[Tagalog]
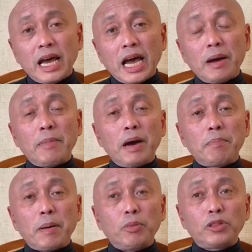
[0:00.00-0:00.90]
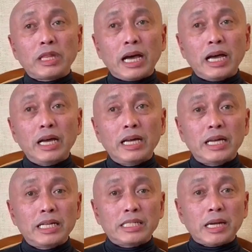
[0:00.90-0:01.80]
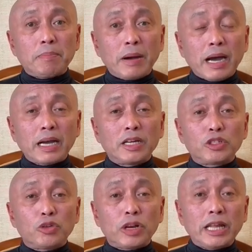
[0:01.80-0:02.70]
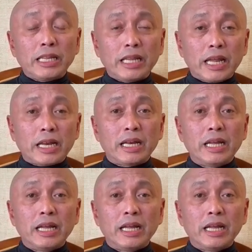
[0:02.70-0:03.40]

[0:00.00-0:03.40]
habang papunta sa pag-surrender